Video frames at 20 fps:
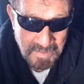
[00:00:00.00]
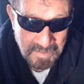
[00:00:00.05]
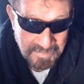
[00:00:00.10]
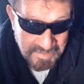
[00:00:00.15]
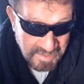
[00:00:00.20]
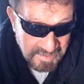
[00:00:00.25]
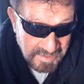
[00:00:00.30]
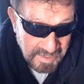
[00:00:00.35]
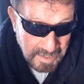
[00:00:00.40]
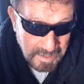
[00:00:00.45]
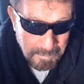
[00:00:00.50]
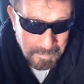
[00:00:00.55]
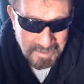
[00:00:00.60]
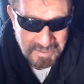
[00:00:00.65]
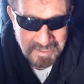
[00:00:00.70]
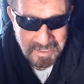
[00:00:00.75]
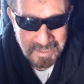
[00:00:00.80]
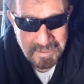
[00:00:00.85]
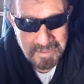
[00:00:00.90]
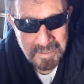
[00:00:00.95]
Tendrían que
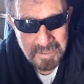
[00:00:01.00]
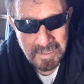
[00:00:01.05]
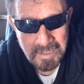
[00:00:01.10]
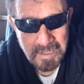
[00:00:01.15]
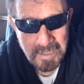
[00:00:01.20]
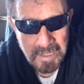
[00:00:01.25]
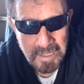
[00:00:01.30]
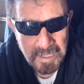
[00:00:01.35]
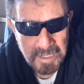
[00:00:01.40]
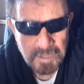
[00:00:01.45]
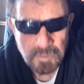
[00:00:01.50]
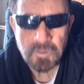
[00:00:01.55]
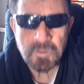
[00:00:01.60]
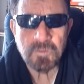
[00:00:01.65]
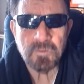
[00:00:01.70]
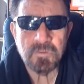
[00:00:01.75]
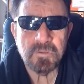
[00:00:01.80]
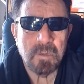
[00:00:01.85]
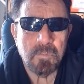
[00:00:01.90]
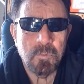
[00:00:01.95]
pasar.
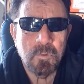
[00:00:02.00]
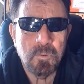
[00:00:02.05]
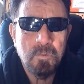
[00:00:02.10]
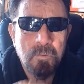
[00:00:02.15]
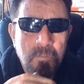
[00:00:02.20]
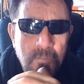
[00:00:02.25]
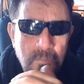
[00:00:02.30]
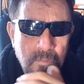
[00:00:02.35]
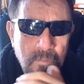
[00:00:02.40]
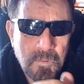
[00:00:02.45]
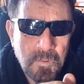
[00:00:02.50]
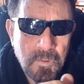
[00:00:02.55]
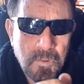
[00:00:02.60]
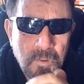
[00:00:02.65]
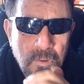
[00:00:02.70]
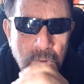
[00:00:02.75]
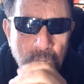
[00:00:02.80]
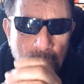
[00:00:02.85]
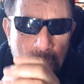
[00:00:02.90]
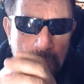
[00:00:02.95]
Jesucristo ya habló
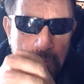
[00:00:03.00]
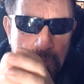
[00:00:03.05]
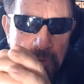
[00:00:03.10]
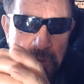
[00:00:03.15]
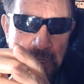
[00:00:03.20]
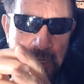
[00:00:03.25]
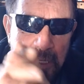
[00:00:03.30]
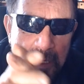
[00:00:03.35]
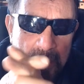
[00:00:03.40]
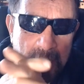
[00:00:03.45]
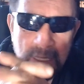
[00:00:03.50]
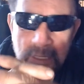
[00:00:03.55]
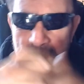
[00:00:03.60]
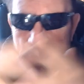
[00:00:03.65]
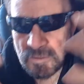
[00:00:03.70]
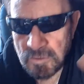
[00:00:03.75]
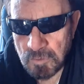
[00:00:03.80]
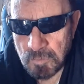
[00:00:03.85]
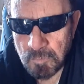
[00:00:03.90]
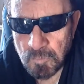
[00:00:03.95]
de
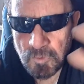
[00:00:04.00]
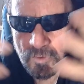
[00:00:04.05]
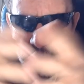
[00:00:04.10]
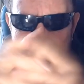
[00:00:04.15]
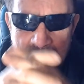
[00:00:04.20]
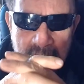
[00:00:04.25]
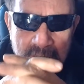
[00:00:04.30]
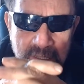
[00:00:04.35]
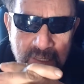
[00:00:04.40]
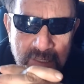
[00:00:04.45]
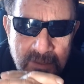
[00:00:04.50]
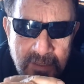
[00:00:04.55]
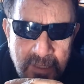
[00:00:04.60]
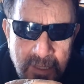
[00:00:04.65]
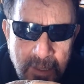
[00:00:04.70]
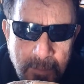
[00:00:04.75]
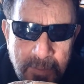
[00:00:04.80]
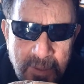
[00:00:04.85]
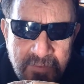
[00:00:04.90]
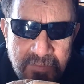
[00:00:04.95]
guerras y rumores de guerras que
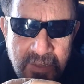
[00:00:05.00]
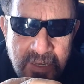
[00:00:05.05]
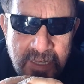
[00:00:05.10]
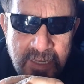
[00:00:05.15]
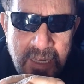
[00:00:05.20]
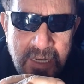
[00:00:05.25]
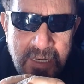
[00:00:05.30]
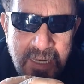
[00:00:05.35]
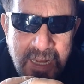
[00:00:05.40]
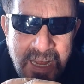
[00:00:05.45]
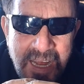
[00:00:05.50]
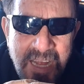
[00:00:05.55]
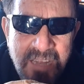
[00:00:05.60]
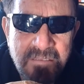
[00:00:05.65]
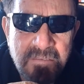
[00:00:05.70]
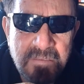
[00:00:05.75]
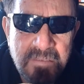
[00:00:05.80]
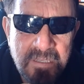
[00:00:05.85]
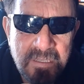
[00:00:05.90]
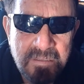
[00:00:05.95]
aparecerían
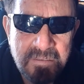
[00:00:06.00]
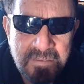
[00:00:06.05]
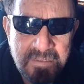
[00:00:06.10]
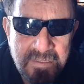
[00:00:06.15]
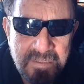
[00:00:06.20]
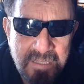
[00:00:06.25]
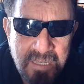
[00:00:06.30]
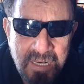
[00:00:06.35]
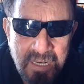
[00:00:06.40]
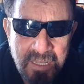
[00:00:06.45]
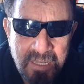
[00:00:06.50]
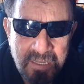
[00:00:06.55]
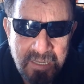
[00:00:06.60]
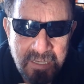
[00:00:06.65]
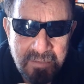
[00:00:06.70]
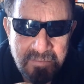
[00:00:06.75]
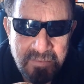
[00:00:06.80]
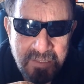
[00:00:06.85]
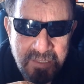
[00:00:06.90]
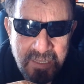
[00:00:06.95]
antes del
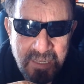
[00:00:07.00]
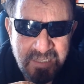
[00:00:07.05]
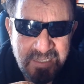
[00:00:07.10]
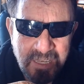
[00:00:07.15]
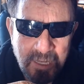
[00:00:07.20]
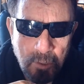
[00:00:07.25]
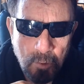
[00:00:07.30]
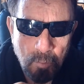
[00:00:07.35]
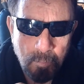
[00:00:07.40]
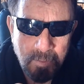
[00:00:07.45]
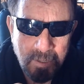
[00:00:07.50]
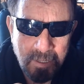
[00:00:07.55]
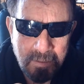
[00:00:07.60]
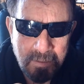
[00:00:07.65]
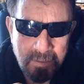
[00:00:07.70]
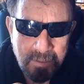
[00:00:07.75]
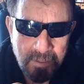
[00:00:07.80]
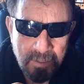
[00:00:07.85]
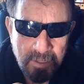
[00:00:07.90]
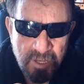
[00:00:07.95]
gran día de Jehová,
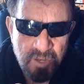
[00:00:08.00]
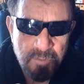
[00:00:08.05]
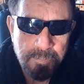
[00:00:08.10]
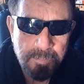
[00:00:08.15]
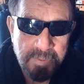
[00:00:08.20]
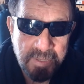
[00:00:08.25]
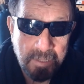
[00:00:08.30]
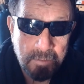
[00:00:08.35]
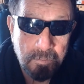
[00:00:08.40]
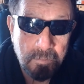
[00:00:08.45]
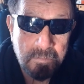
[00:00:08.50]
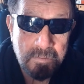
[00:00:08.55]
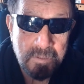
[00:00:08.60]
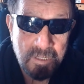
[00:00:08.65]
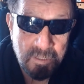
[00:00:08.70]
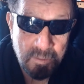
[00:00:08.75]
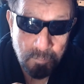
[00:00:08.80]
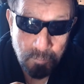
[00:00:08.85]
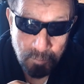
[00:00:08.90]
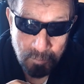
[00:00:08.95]
inspirador de
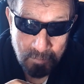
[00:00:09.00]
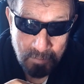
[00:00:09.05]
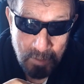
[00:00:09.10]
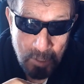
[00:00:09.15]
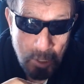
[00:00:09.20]
temor.